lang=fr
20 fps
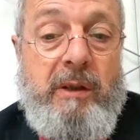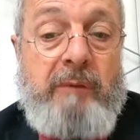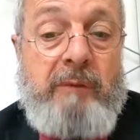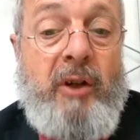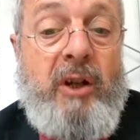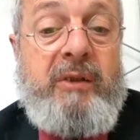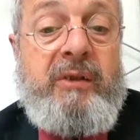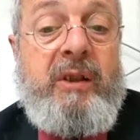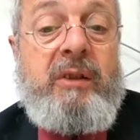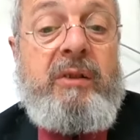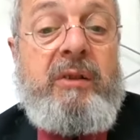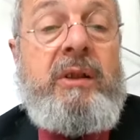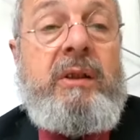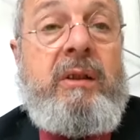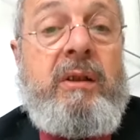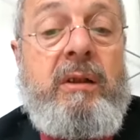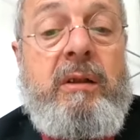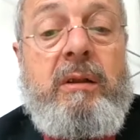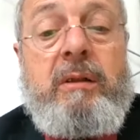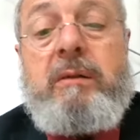la
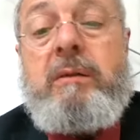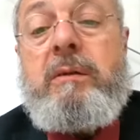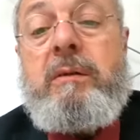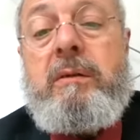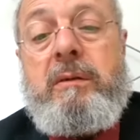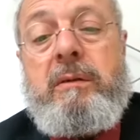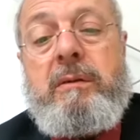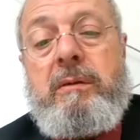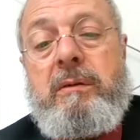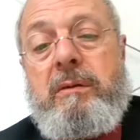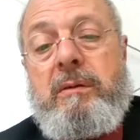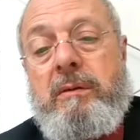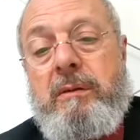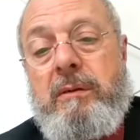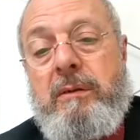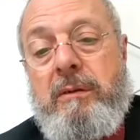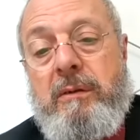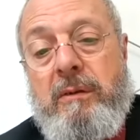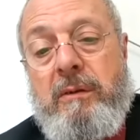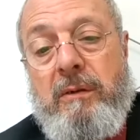fraternité,
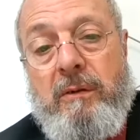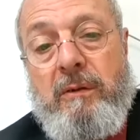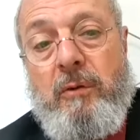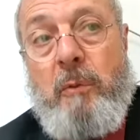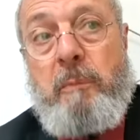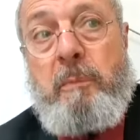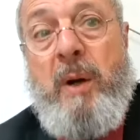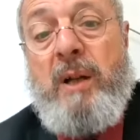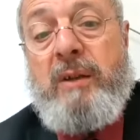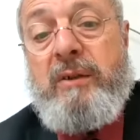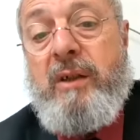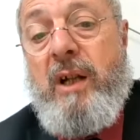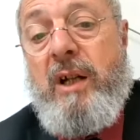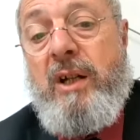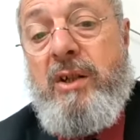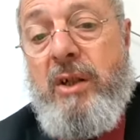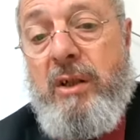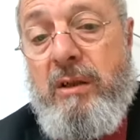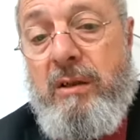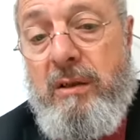le
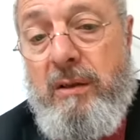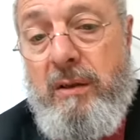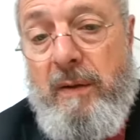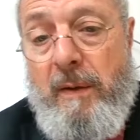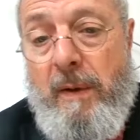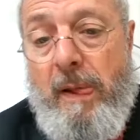partage.